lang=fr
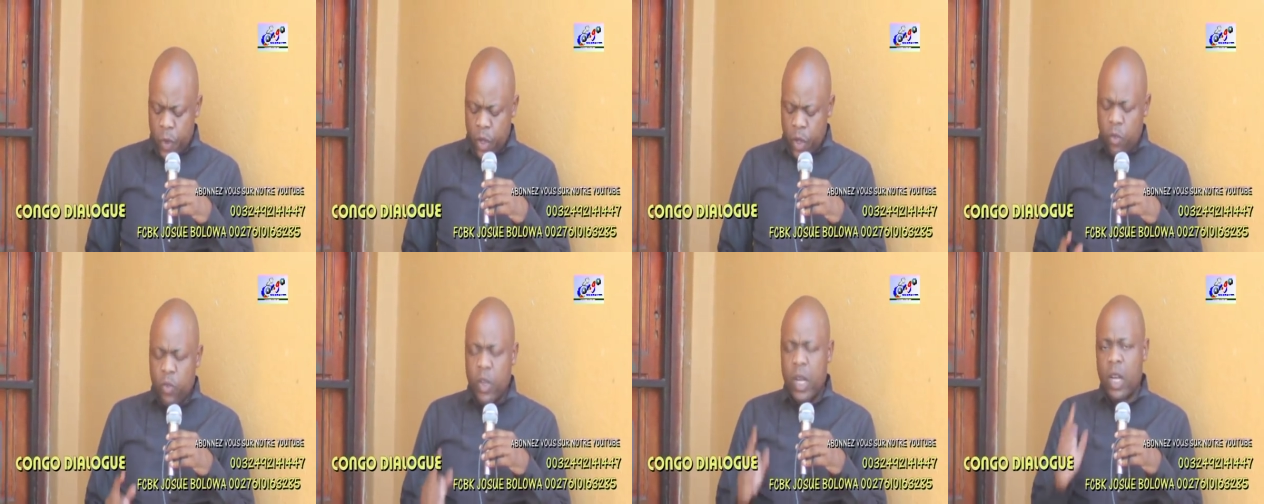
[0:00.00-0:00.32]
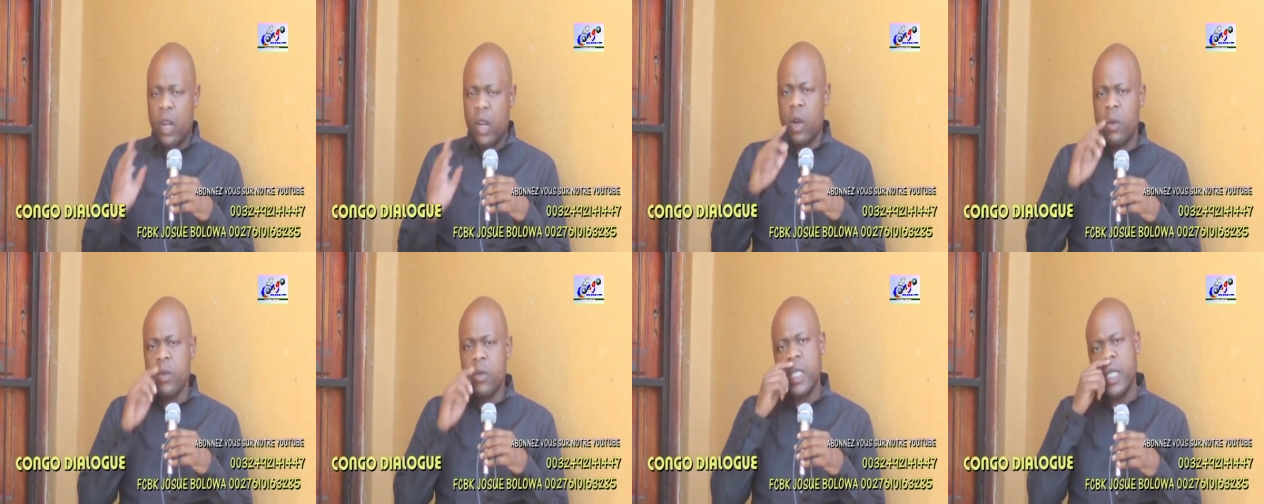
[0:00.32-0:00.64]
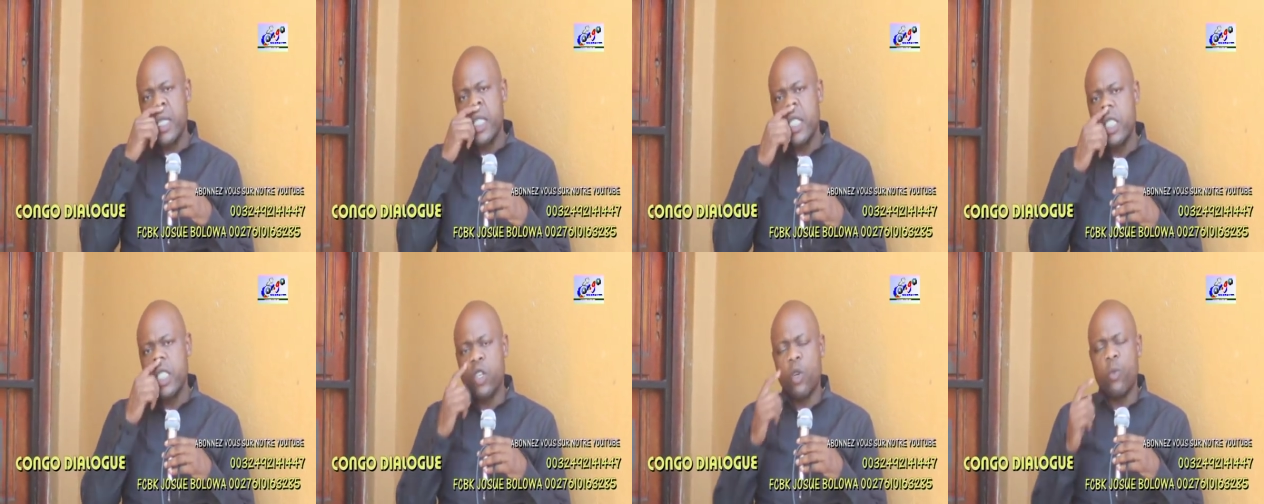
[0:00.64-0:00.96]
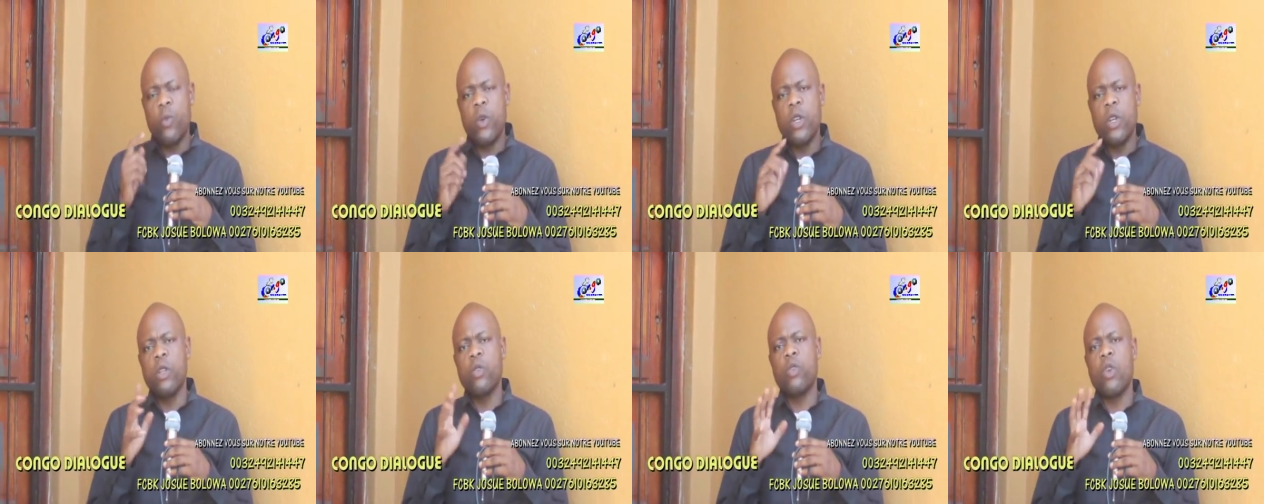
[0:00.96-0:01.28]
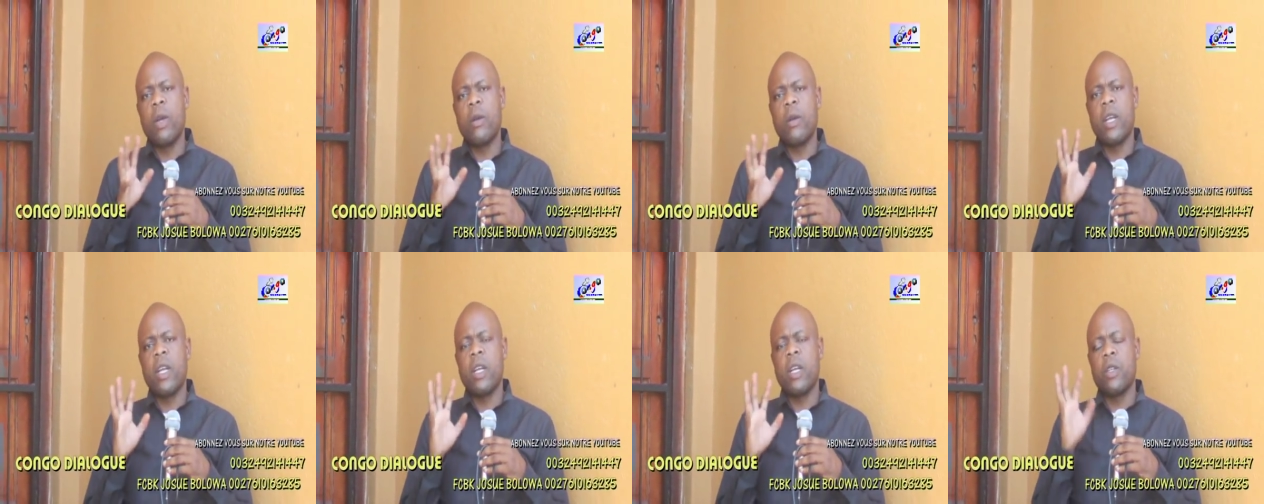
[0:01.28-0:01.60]
Voilà, comme j'ai dit, j'ai au moins deux,
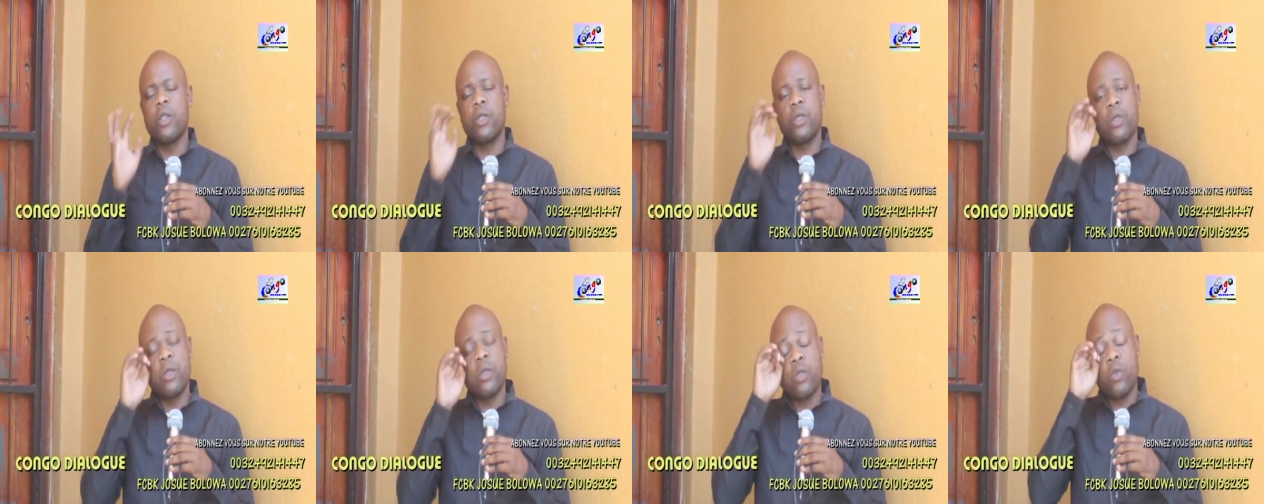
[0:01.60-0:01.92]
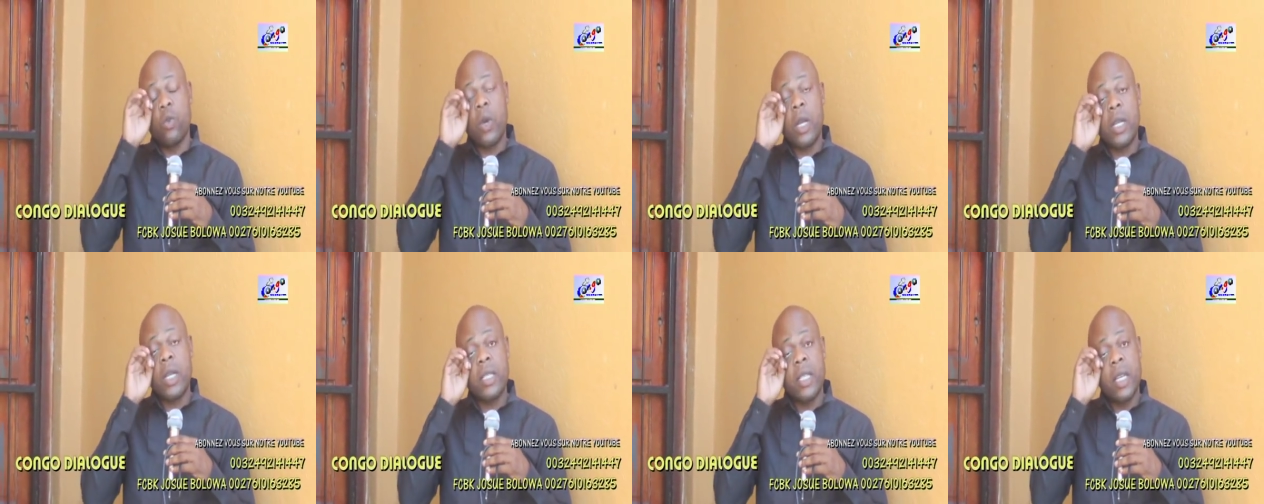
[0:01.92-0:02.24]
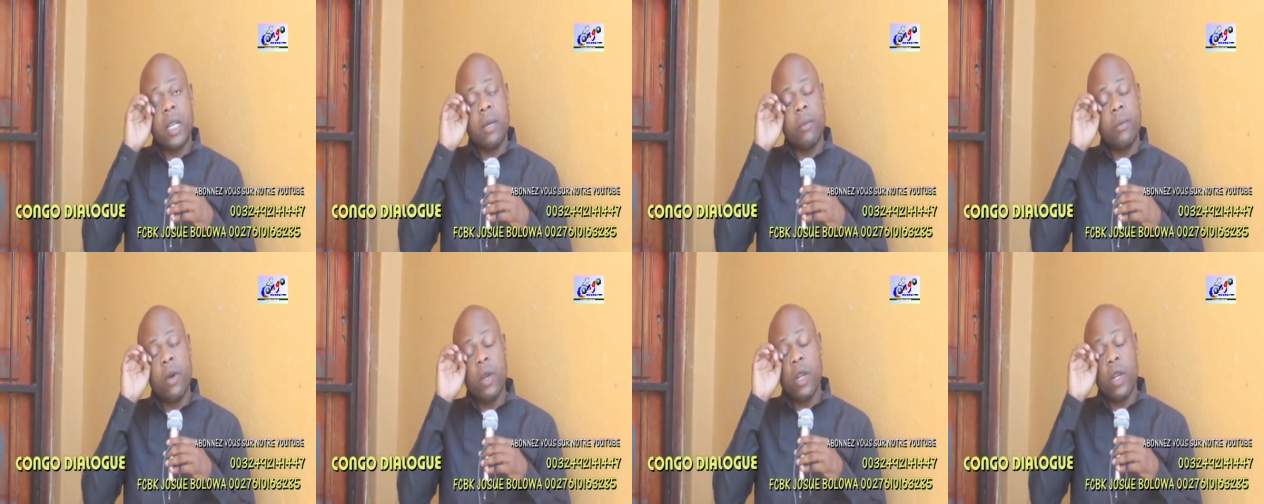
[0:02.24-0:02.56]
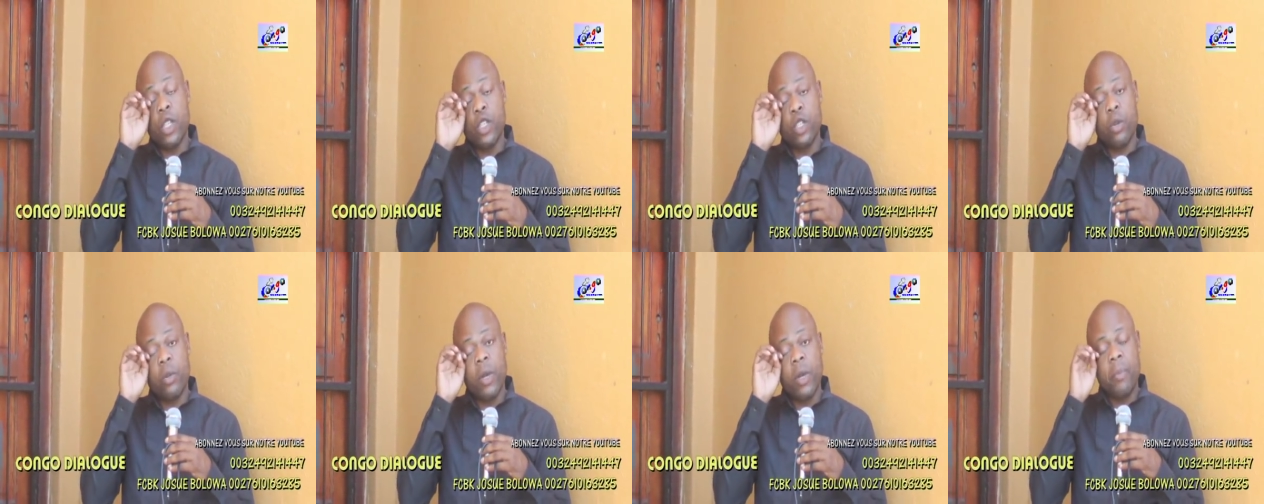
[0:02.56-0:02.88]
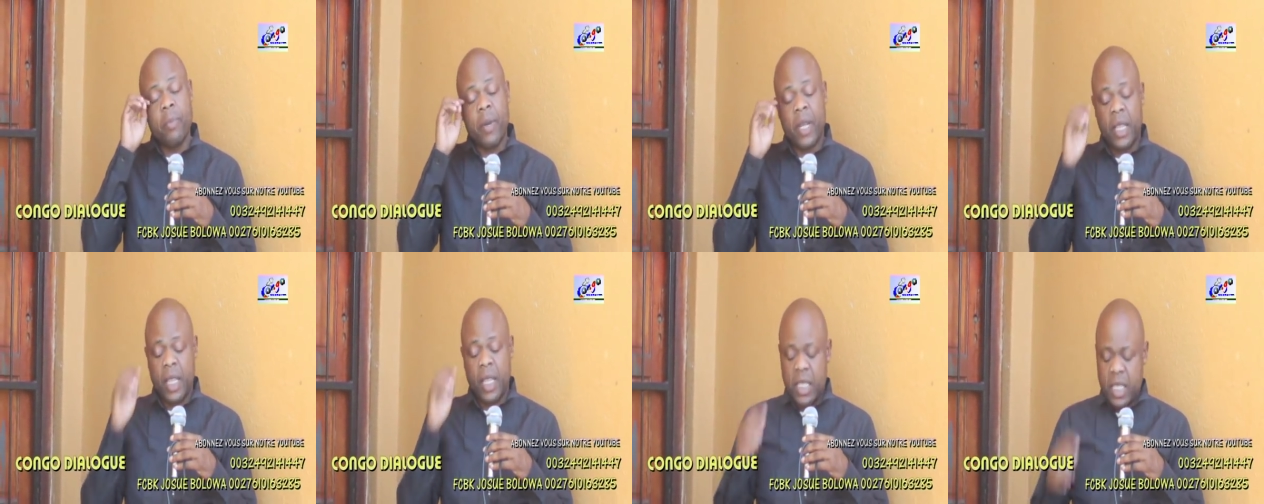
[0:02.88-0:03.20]
trois, quelque chose, trois éléments que j'aimerais
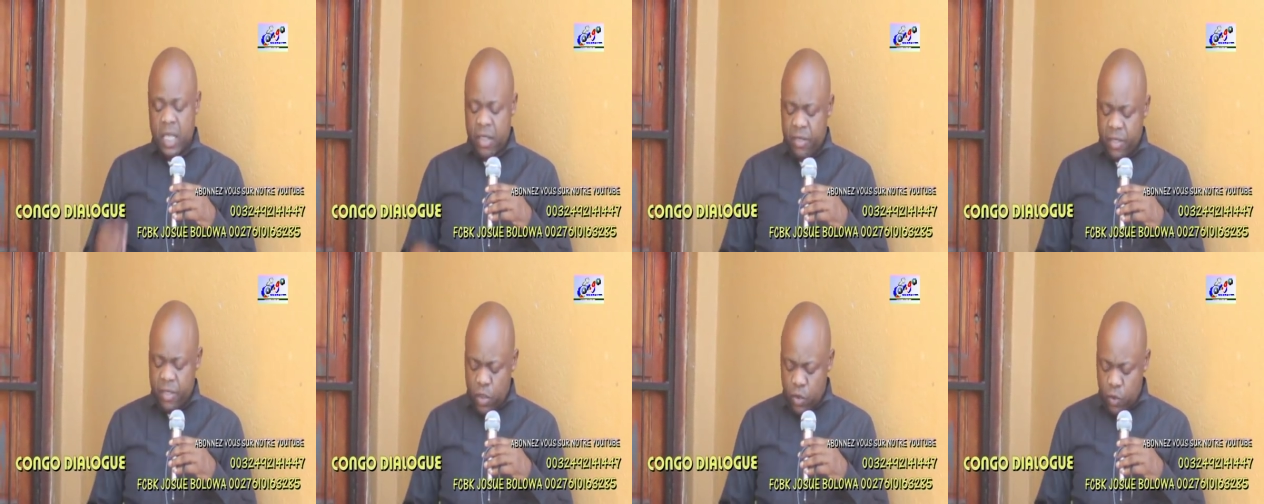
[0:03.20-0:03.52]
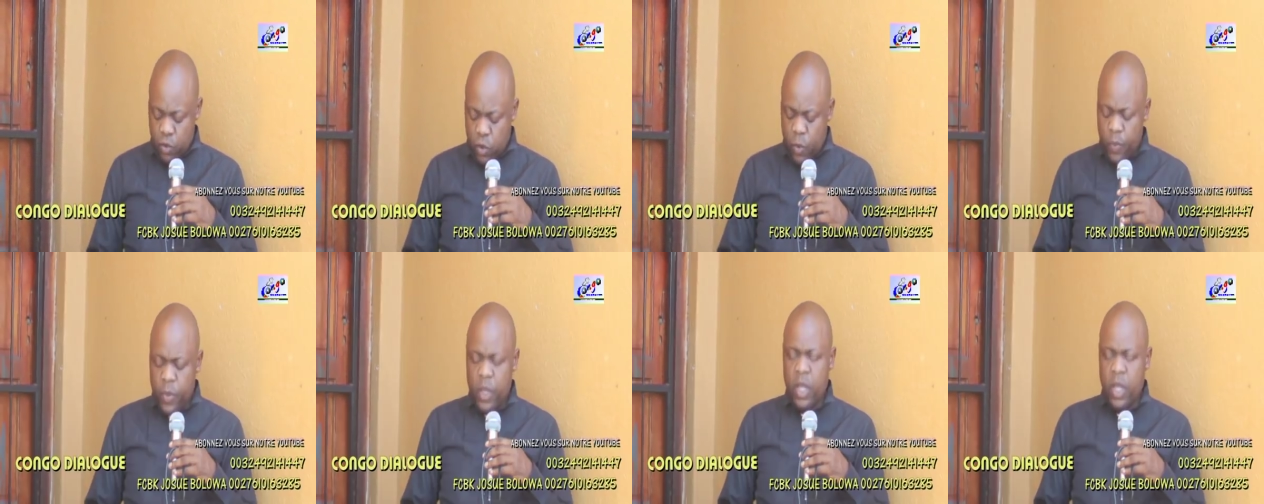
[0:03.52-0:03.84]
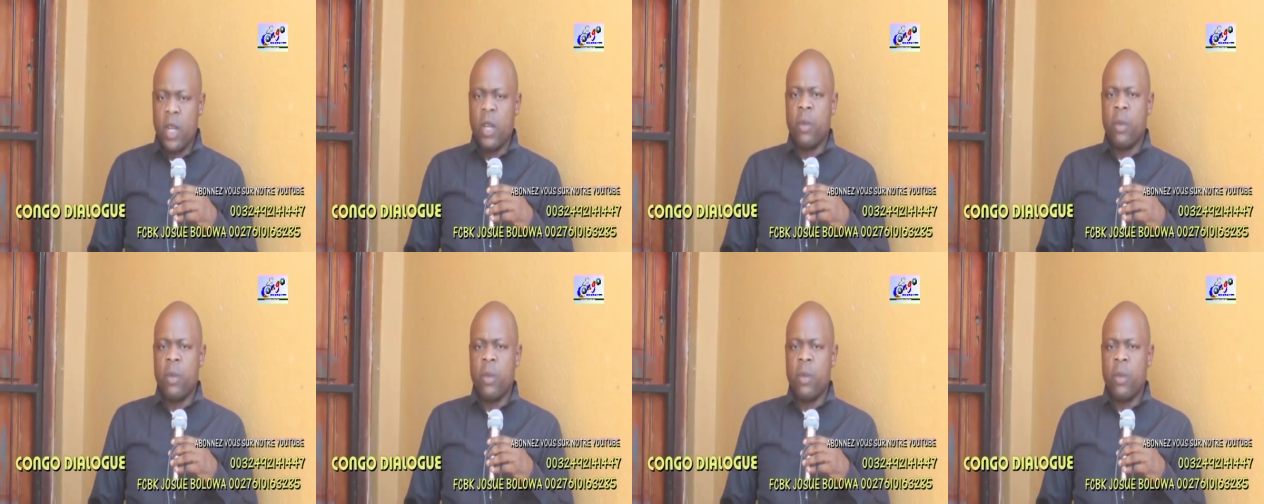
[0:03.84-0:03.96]
partager avec vous.